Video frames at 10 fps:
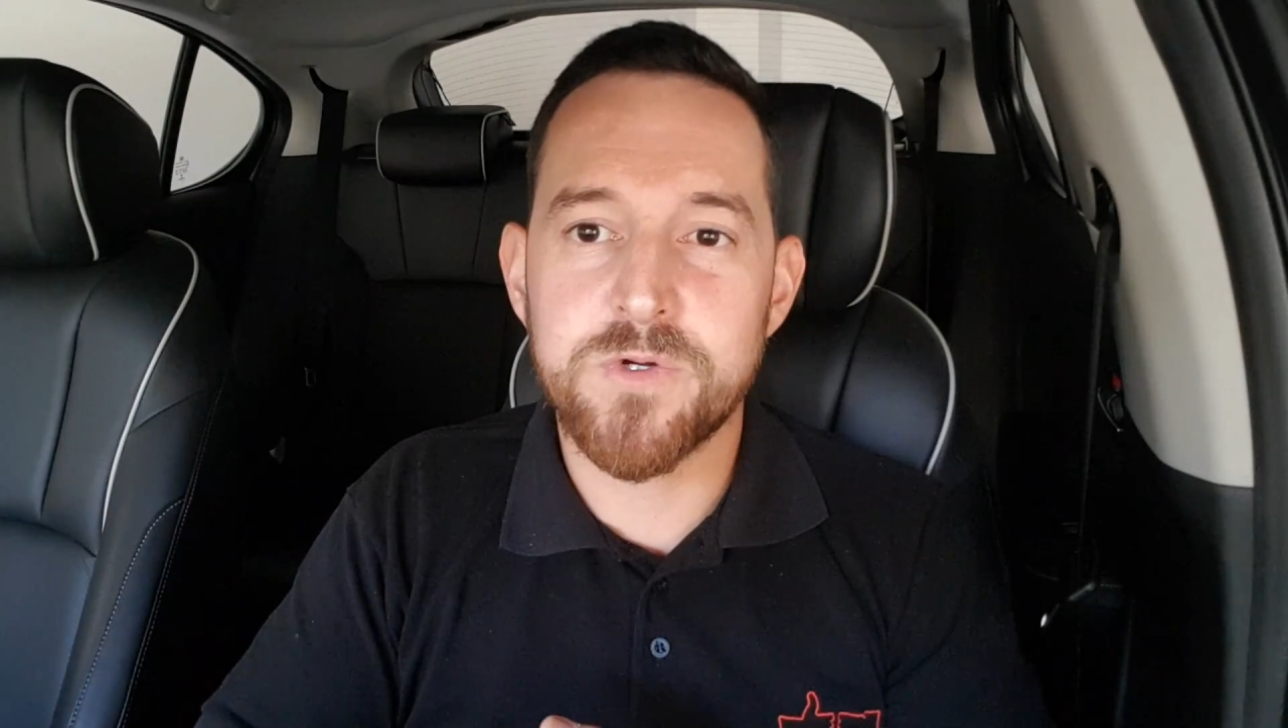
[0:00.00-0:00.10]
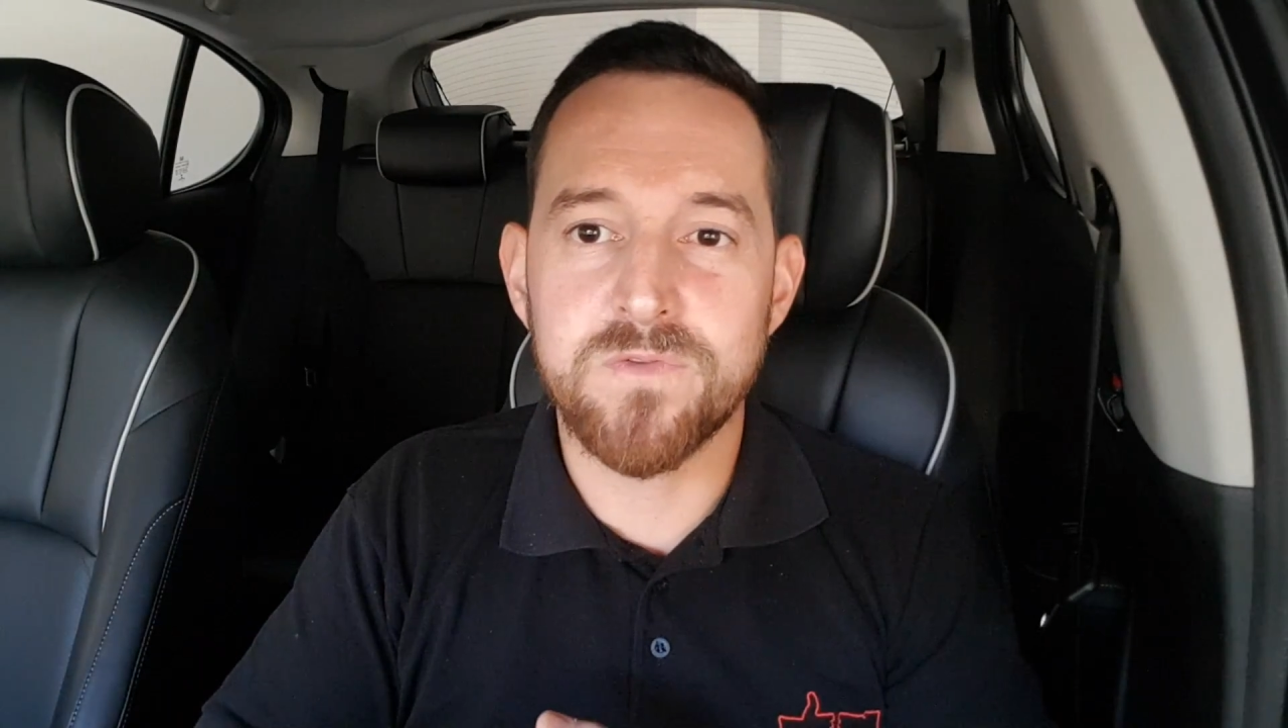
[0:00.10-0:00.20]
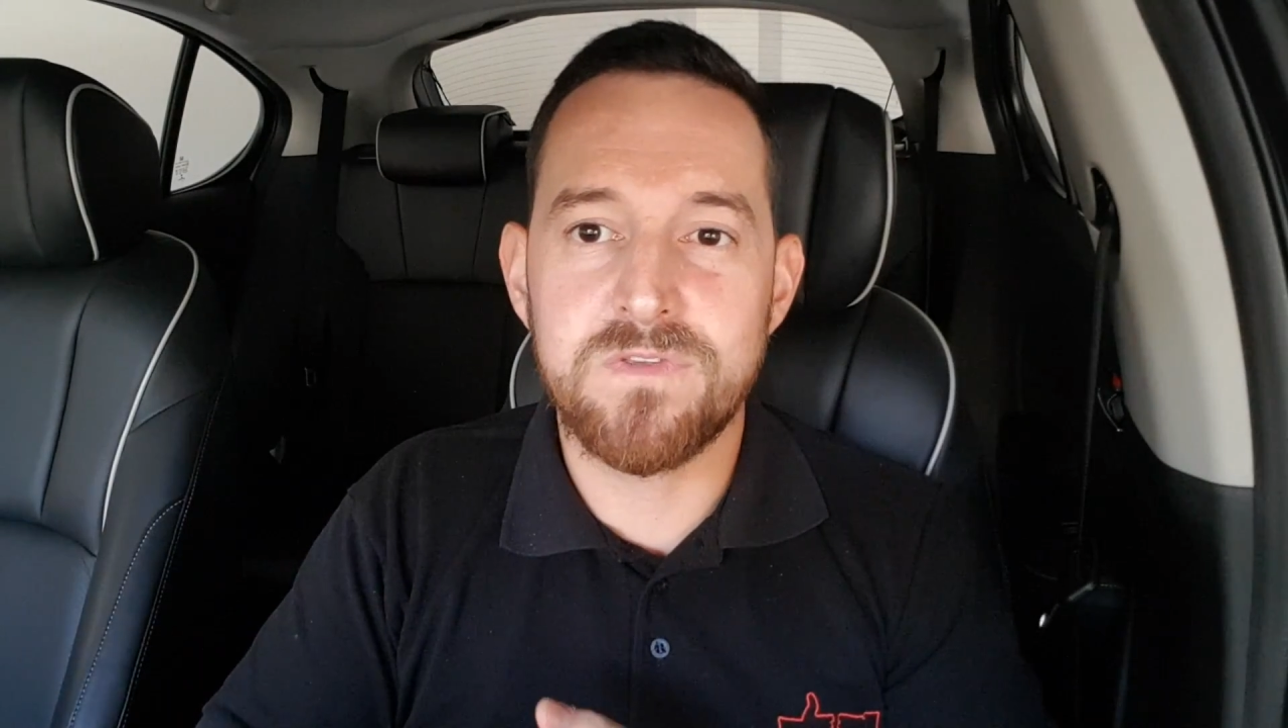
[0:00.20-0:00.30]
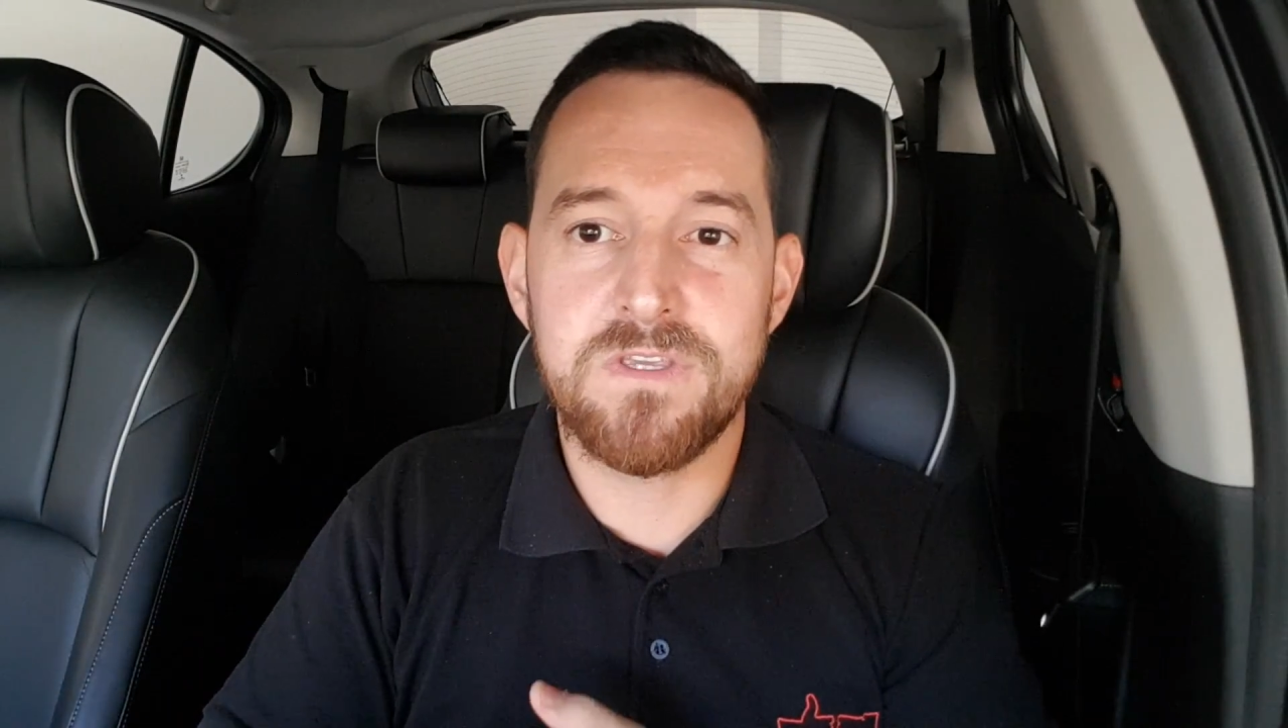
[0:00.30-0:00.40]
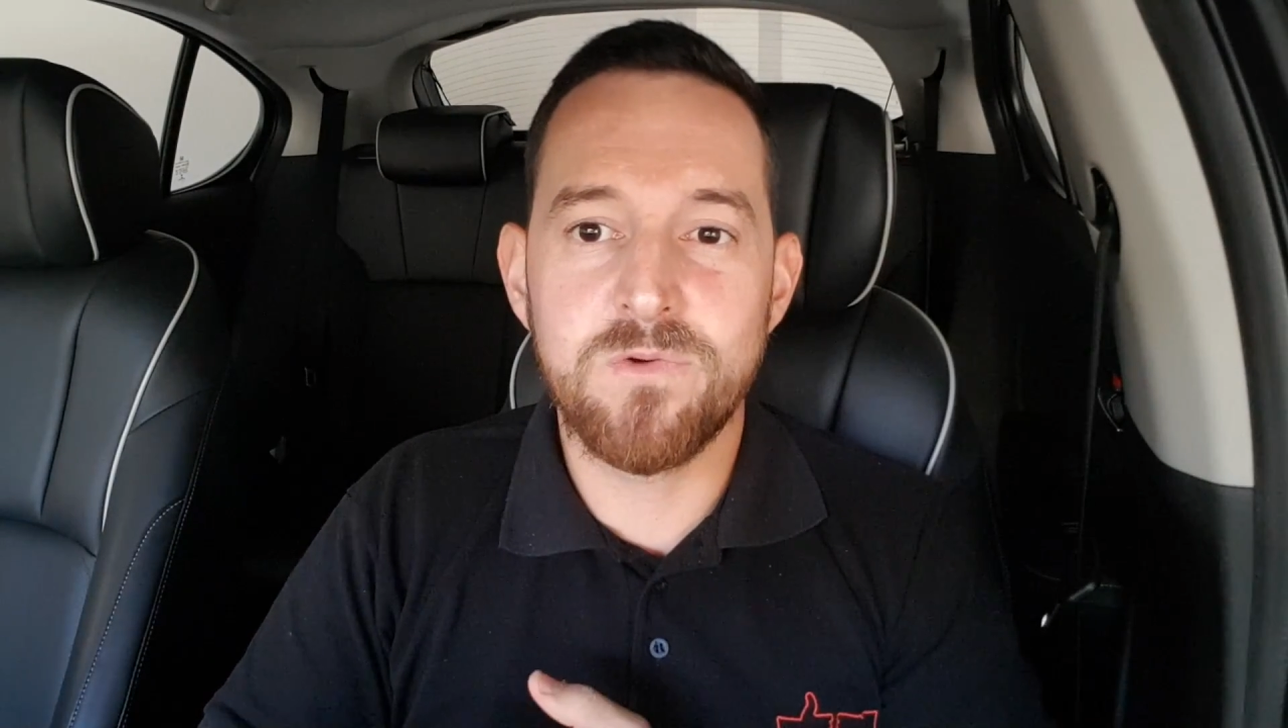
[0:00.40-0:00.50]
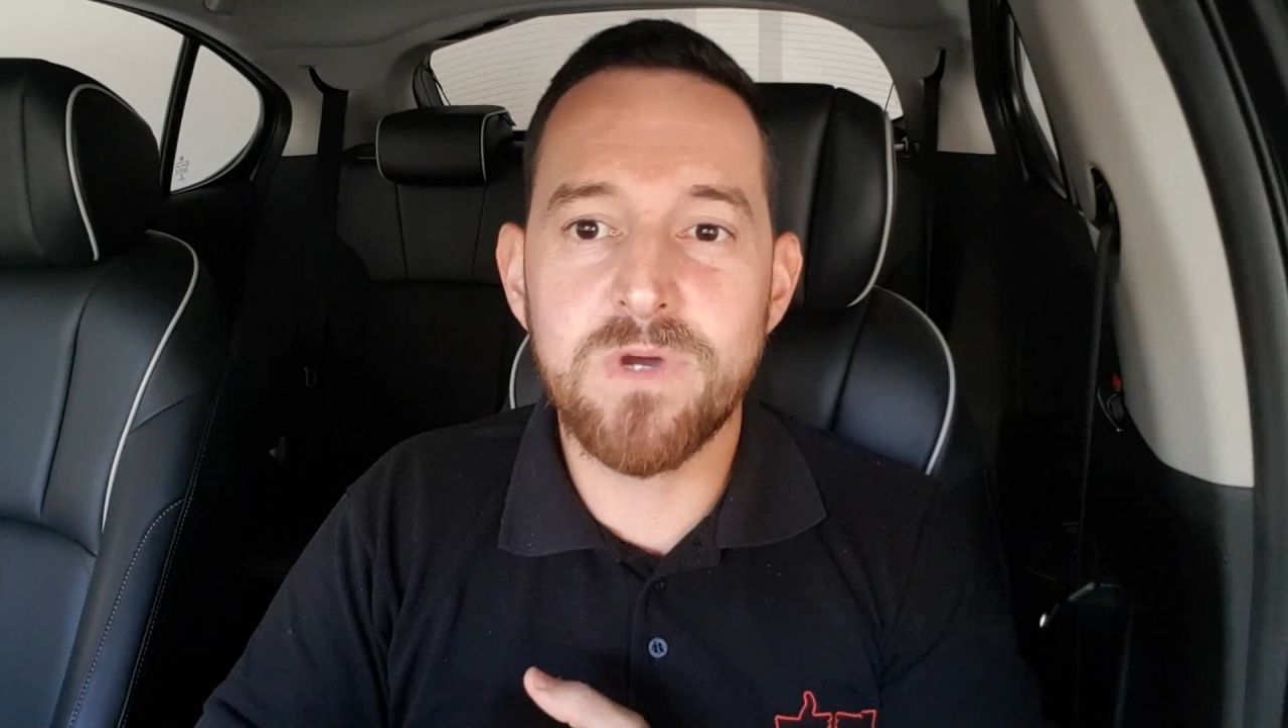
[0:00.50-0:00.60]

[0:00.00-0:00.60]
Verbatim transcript: conseguir o